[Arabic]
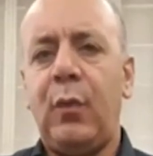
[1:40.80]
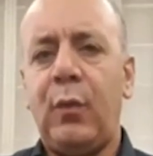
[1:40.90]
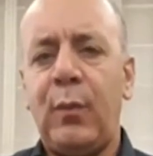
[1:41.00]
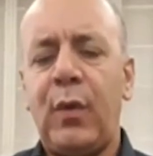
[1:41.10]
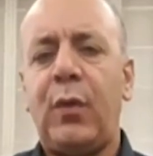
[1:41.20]

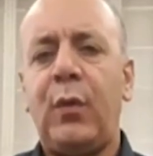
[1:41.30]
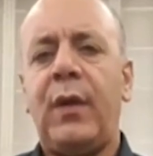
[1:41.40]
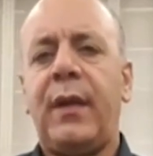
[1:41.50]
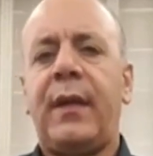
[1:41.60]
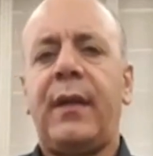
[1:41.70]

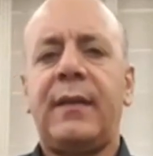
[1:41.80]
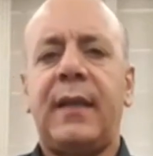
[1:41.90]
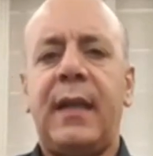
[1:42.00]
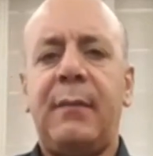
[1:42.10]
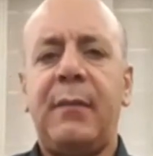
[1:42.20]
مثول رياض
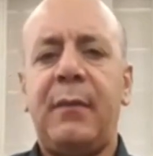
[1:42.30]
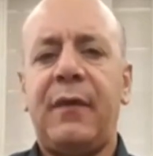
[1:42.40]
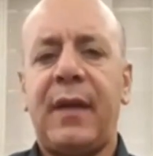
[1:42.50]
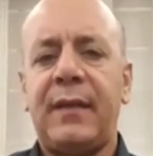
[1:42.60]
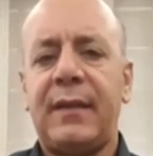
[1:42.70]
سلامي
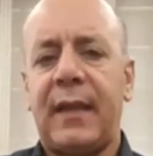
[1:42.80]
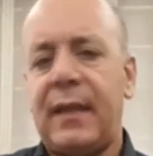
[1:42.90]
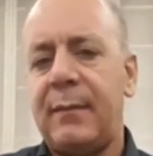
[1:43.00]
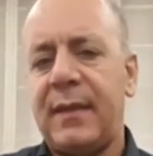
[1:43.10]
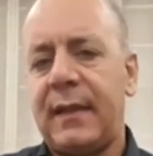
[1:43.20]
بفرنسا هي
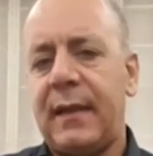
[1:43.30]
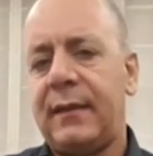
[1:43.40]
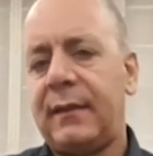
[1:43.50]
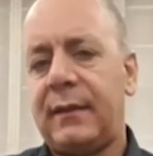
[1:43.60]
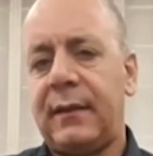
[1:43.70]
مساله
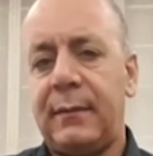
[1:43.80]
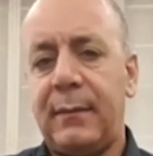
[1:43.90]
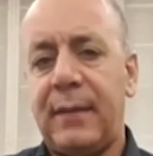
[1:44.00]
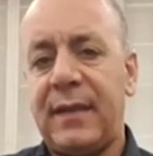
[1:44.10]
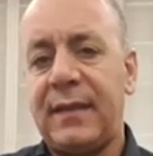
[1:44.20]

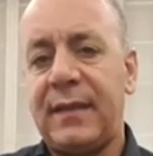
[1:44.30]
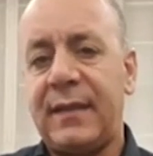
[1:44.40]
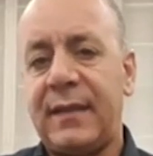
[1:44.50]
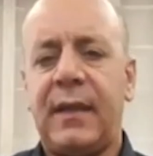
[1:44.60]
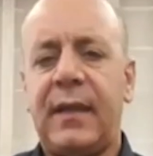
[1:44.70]
مساله
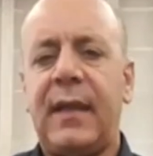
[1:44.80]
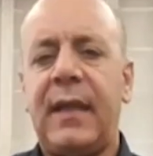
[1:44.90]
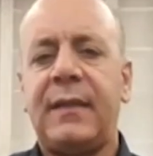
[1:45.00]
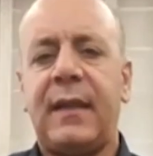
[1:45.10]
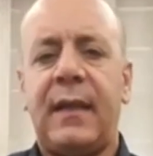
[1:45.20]
مصيريه
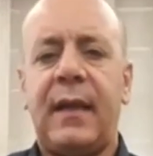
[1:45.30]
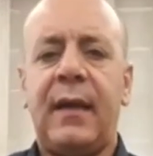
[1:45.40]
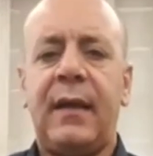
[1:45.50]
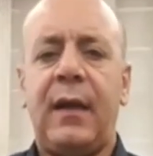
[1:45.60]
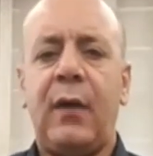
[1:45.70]
ليس
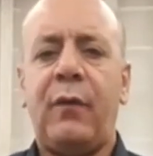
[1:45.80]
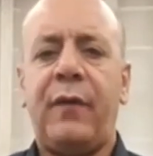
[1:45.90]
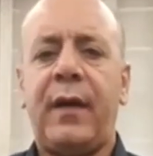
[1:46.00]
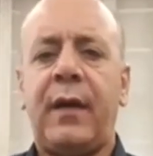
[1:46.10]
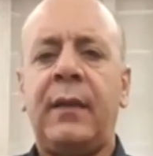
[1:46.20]
له
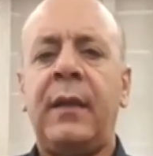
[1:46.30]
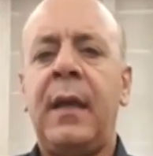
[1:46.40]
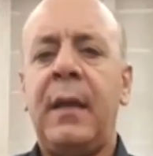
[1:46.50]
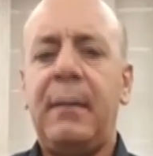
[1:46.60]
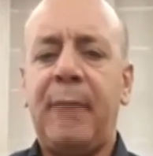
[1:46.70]
فقط
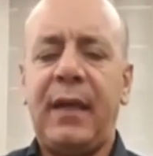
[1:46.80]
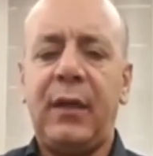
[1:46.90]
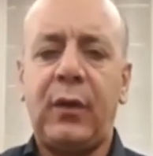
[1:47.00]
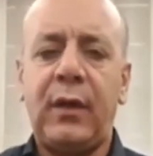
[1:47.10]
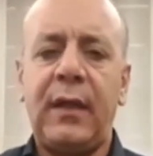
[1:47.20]
بل
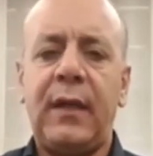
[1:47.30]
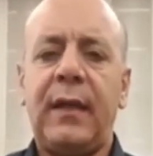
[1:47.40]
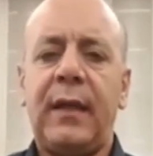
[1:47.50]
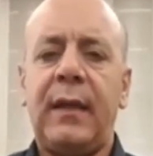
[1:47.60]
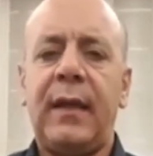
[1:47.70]
لكل
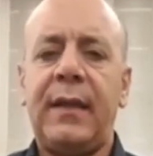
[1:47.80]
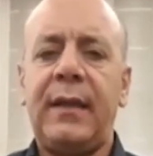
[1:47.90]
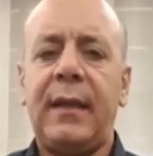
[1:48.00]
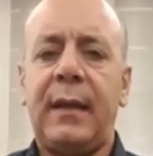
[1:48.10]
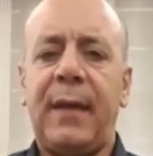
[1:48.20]

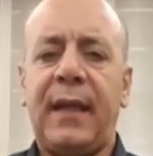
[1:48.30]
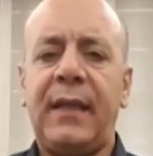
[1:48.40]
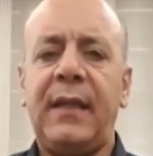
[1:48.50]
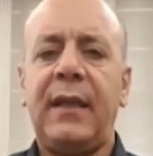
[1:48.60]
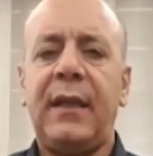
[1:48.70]
الذين
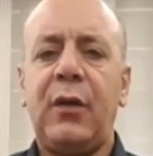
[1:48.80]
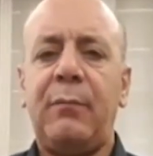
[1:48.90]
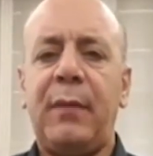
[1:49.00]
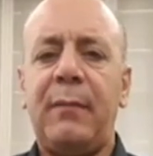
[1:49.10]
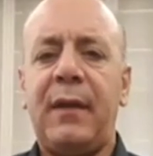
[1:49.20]
المعنيين اليوم
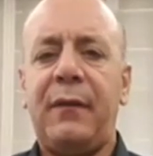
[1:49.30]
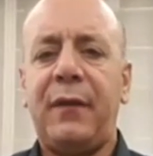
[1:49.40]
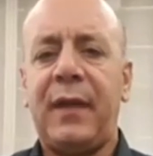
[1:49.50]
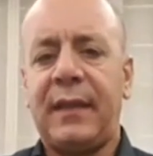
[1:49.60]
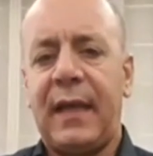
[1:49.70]

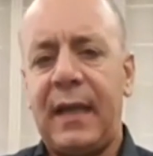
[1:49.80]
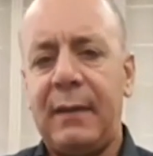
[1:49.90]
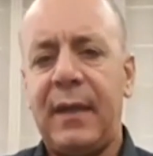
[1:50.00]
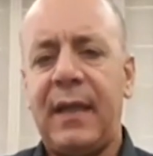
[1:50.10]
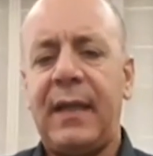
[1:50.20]
بالملفات
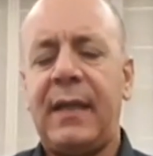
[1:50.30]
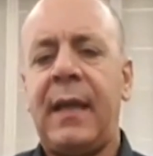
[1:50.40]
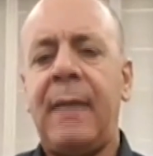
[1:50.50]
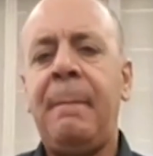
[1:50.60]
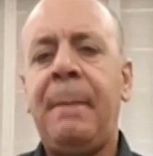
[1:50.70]

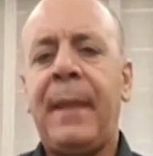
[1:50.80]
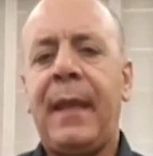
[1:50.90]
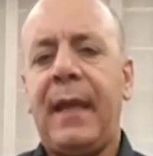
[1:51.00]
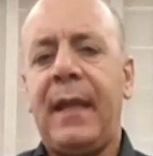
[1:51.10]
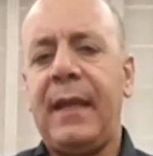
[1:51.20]
الماليه
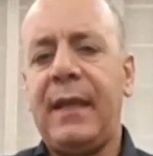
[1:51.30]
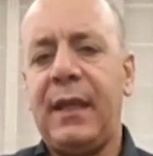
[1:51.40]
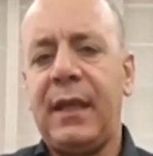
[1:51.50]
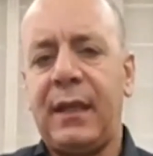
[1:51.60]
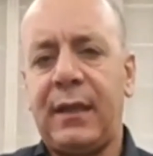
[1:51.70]

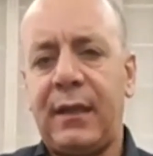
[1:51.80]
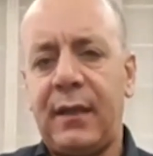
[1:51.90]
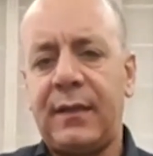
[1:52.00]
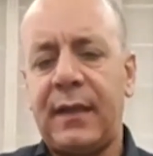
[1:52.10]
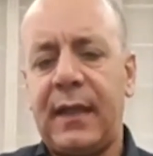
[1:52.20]
اللي آه،
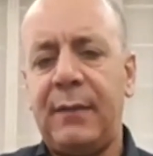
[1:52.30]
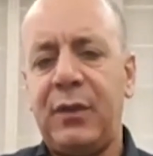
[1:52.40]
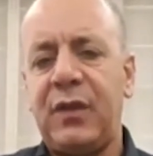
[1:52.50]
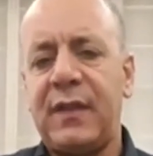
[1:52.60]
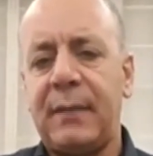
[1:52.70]
رياض سلامه
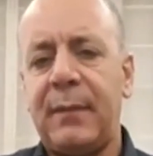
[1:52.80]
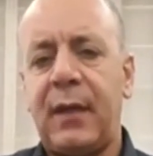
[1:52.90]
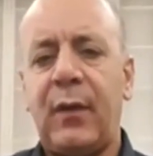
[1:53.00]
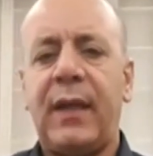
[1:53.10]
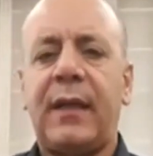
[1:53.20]
جزء منها
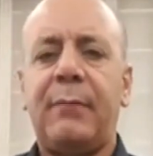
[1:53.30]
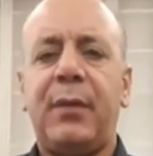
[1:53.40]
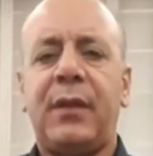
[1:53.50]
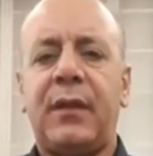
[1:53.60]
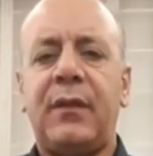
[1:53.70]
ولكن
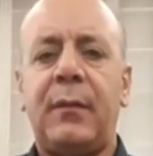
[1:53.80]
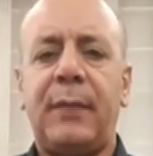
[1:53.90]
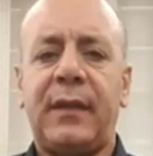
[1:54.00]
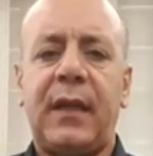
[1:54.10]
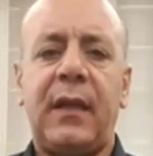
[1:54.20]

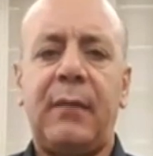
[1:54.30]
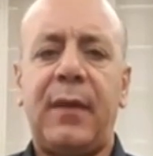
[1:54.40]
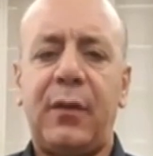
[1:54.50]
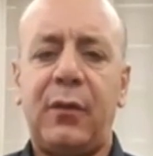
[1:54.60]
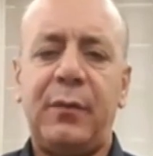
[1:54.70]
بتطال
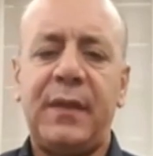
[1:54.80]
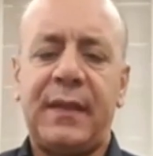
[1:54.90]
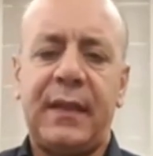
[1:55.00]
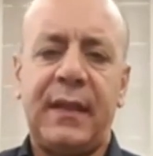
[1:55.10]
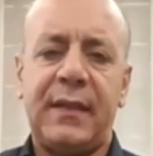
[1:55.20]
المنظومه
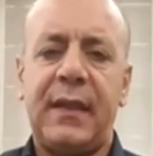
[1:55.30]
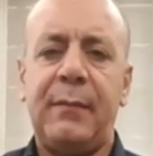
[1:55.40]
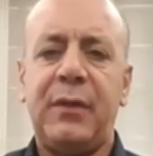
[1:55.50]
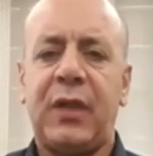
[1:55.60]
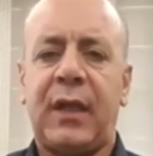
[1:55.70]
السياسيه
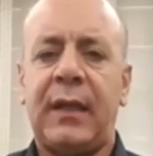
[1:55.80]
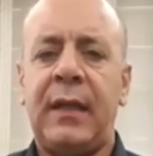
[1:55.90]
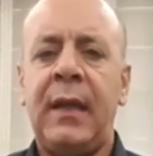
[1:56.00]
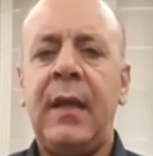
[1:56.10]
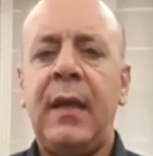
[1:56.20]
بشكل
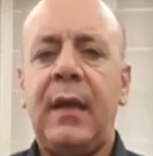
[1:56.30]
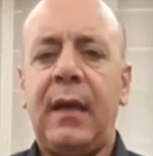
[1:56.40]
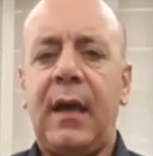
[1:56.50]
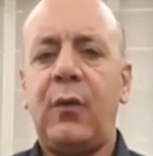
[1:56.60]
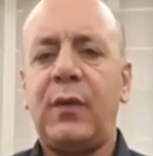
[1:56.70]
آه،
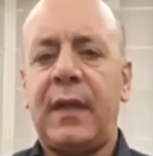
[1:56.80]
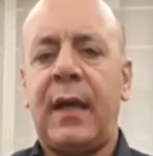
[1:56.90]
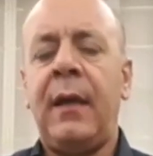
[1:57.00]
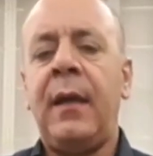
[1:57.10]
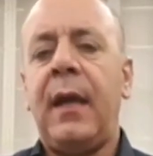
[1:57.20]
اوسع
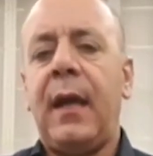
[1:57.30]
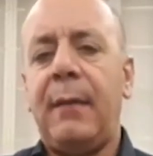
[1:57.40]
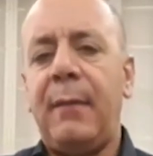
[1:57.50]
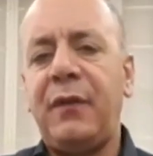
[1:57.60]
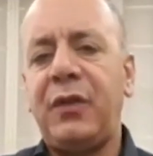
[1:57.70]
آه،
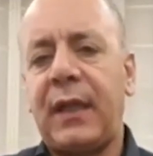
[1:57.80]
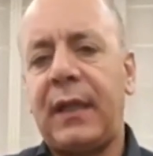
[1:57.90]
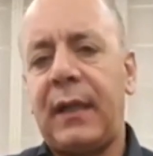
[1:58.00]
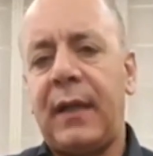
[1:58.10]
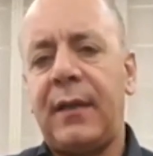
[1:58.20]
ما في شك
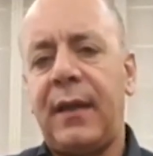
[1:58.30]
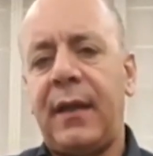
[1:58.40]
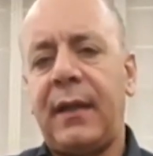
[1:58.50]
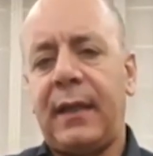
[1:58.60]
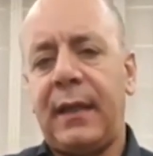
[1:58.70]

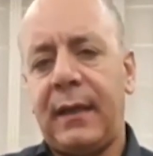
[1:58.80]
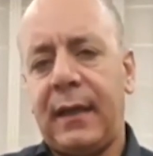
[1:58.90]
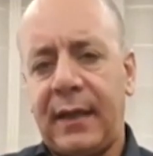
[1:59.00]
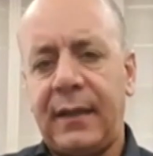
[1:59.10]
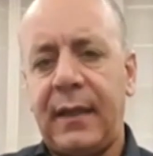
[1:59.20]
الانظار يعني
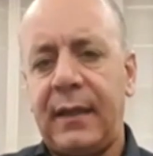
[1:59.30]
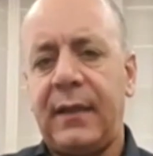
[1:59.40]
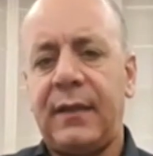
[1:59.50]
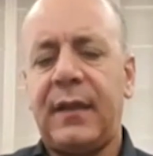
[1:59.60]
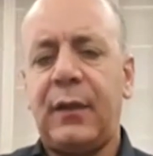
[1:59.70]
غدا
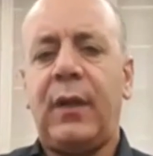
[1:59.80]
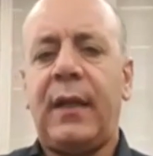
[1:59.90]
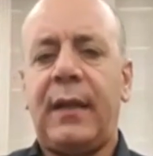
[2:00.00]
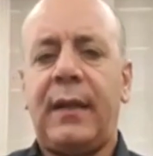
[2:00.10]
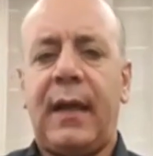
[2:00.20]

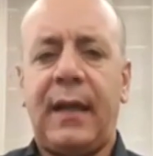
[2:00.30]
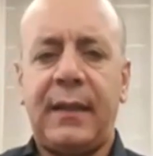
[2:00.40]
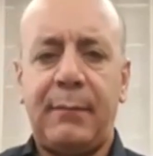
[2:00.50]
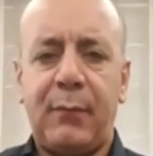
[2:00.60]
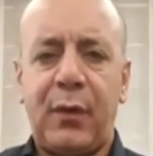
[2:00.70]
سيعلن
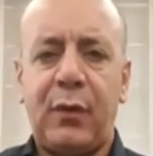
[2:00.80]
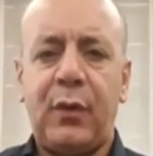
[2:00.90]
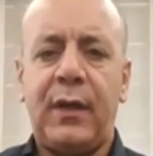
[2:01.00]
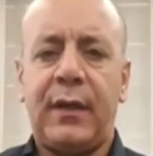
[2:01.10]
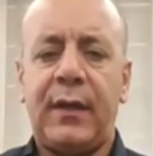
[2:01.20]
عدم
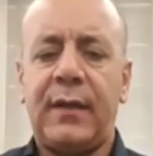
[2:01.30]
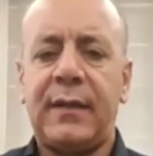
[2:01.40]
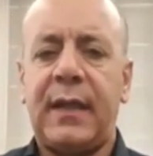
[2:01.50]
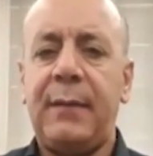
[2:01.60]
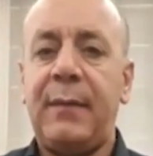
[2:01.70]
مثول لرياض
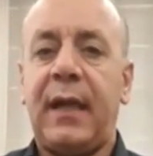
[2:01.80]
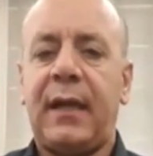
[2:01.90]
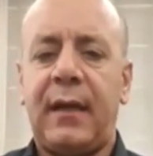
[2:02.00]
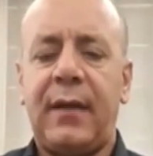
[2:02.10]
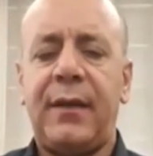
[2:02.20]
سلامه لكن
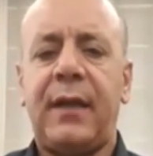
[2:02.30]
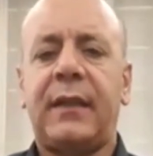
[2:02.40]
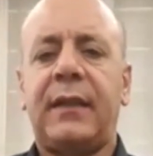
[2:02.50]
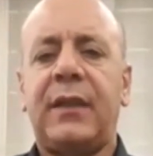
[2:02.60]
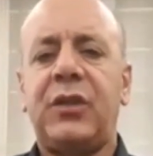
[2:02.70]
الانظار
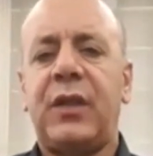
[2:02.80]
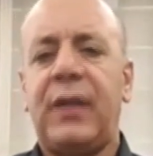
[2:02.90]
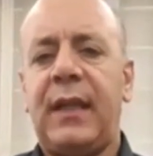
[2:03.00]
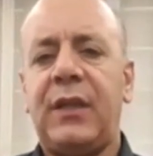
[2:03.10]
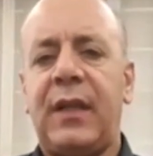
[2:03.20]
تتجه
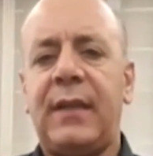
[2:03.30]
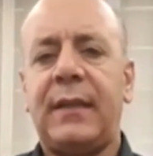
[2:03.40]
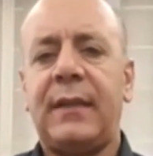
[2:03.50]
الى جلسه